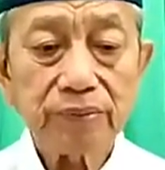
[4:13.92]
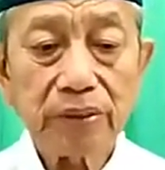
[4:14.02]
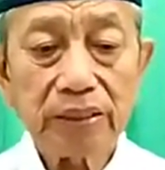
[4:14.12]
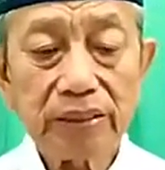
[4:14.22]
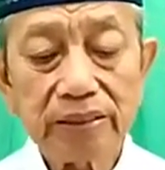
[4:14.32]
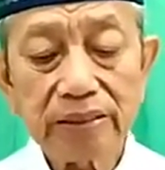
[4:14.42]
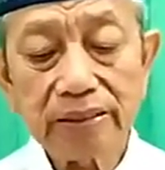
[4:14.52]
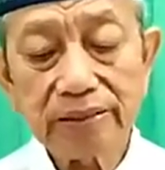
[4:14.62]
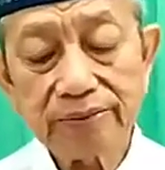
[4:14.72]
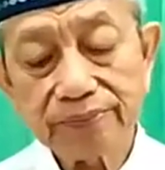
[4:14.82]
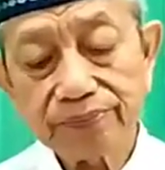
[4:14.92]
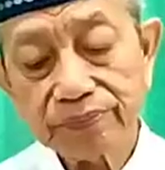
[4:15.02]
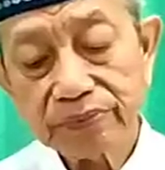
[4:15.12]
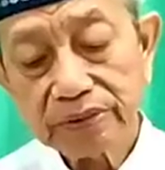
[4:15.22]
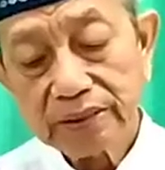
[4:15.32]
dibaleni
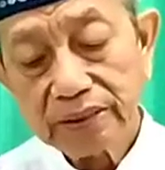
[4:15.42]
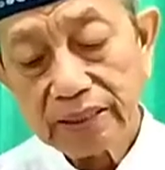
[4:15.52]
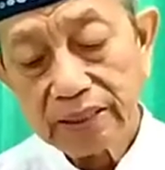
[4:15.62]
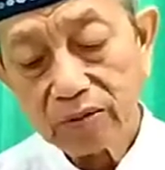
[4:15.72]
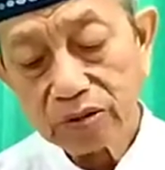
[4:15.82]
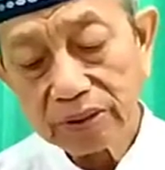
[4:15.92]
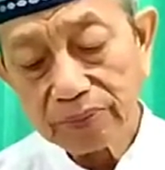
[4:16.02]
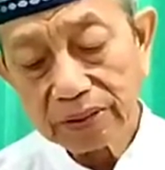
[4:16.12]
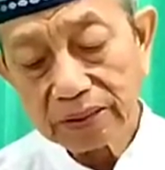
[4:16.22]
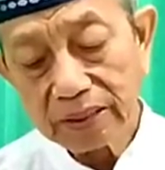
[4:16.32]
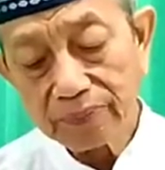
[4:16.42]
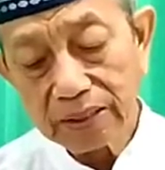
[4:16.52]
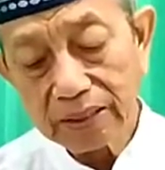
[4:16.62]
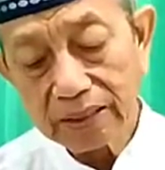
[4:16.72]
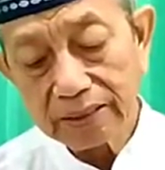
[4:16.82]
niku sing
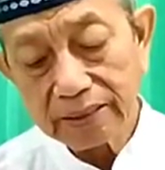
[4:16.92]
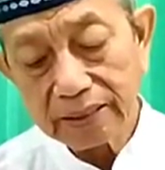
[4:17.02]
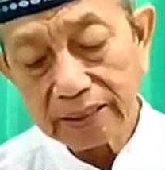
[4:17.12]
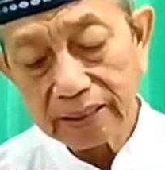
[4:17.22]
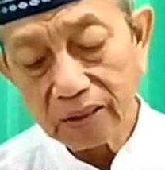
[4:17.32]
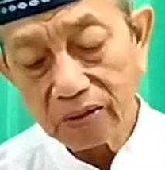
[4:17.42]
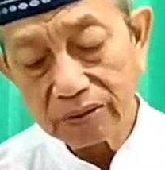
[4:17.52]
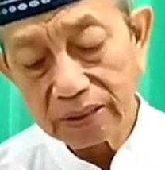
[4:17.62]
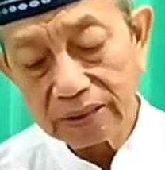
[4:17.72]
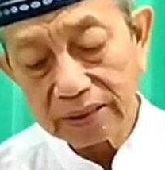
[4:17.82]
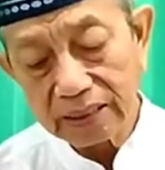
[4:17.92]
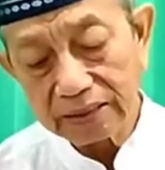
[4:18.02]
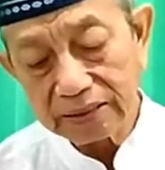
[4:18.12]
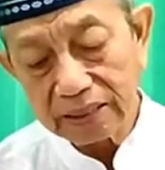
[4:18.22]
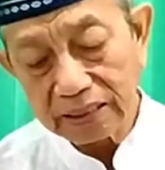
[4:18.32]
pertama nek onten
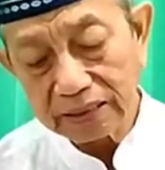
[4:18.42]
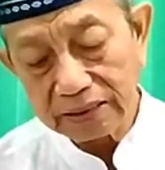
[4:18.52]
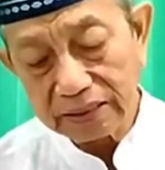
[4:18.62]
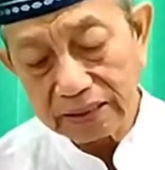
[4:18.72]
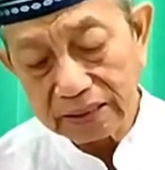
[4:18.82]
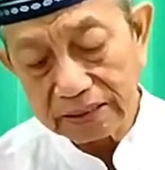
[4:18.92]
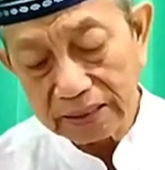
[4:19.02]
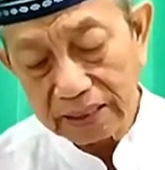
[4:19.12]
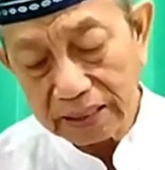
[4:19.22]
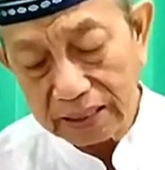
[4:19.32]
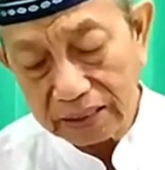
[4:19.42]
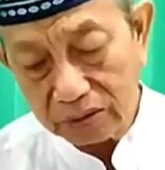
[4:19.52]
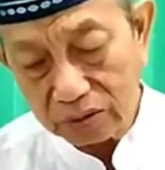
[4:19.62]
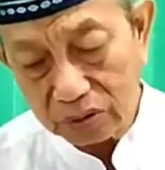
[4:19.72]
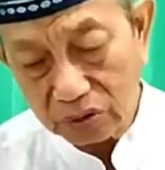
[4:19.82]
tiang jaler tiang
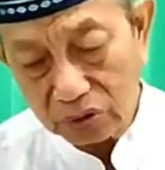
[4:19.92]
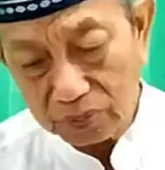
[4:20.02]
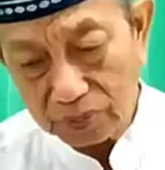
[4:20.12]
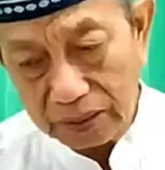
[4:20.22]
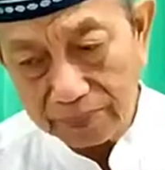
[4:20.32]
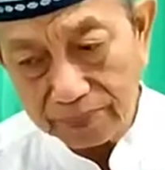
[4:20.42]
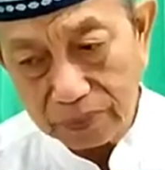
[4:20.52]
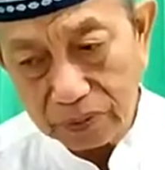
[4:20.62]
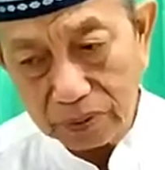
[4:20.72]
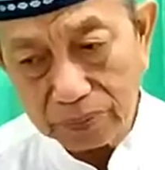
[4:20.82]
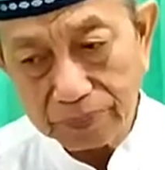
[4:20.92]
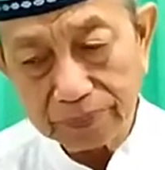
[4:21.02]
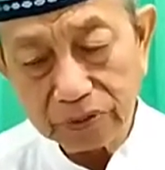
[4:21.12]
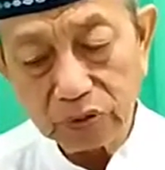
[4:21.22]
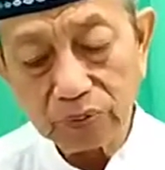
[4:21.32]
kakung
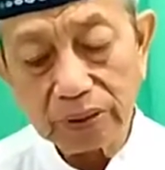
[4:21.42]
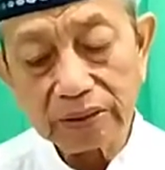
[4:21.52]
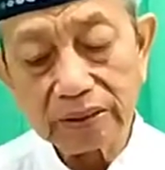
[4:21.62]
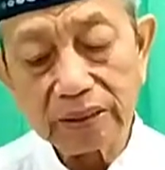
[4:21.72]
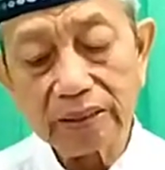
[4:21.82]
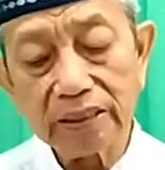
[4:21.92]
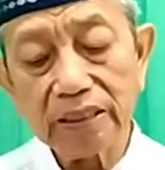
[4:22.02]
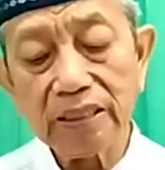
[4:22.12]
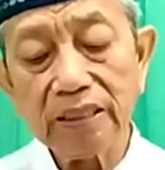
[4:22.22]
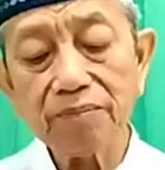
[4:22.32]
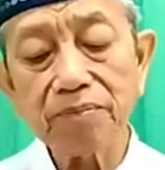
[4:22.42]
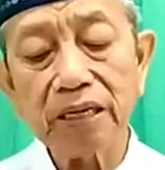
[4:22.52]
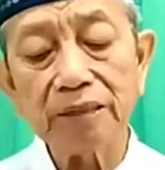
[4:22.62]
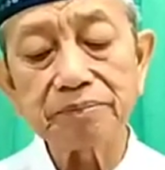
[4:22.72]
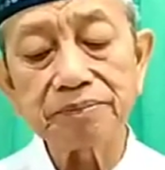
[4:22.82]
makmum dumateng
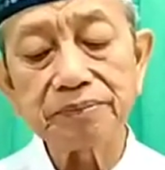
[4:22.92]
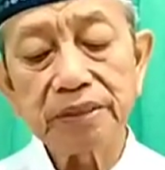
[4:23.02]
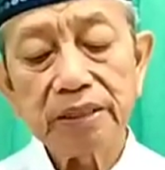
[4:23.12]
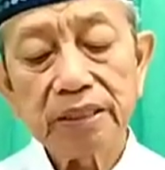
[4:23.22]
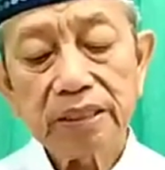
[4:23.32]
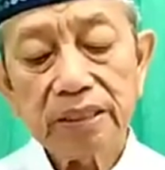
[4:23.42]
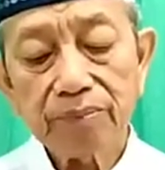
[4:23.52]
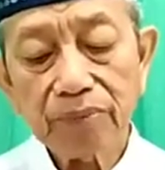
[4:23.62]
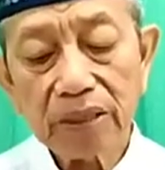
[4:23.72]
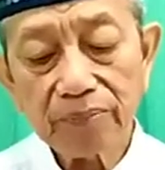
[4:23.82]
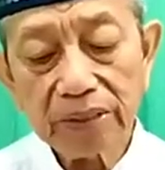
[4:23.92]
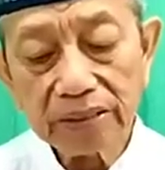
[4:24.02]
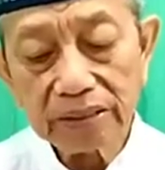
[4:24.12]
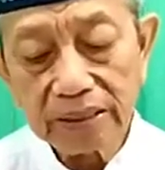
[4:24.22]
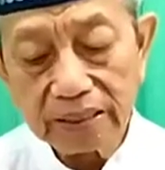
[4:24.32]
imam
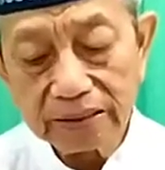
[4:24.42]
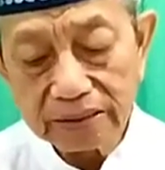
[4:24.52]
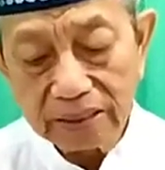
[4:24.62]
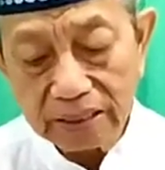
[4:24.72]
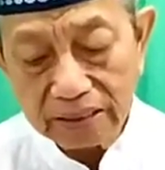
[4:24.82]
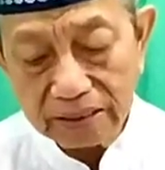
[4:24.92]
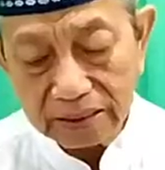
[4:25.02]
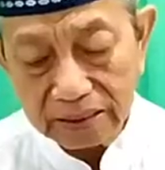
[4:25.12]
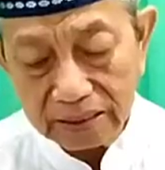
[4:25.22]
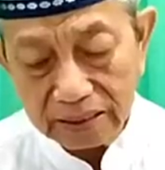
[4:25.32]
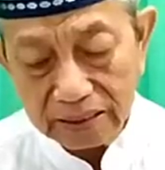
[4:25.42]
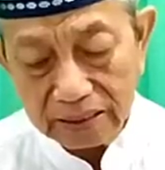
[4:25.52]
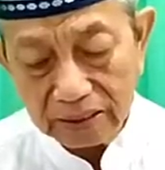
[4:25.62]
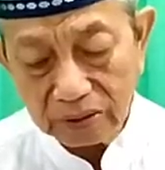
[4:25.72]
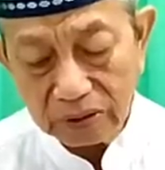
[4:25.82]
imame tiang jaler
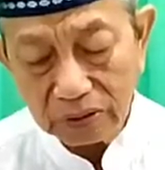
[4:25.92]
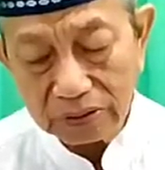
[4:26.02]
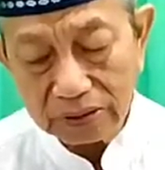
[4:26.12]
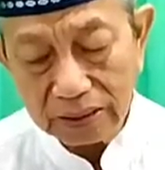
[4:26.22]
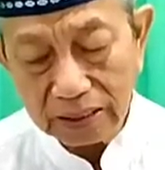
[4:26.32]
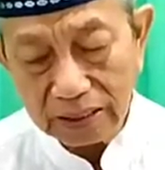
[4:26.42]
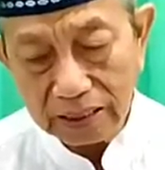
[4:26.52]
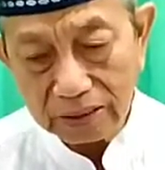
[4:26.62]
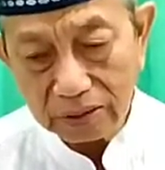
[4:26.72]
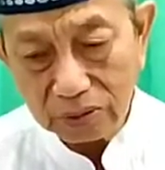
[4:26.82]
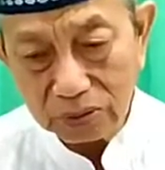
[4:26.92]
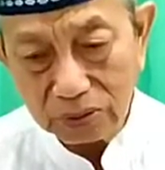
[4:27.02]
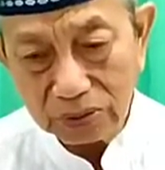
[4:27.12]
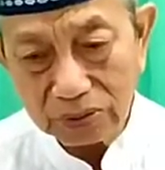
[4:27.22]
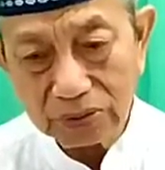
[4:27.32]
atau tiang
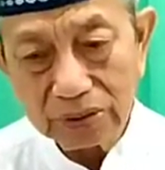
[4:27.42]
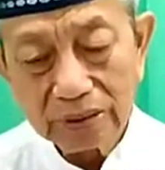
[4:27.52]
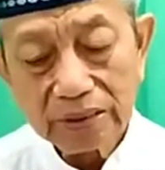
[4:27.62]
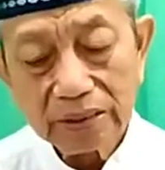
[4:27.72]
kakung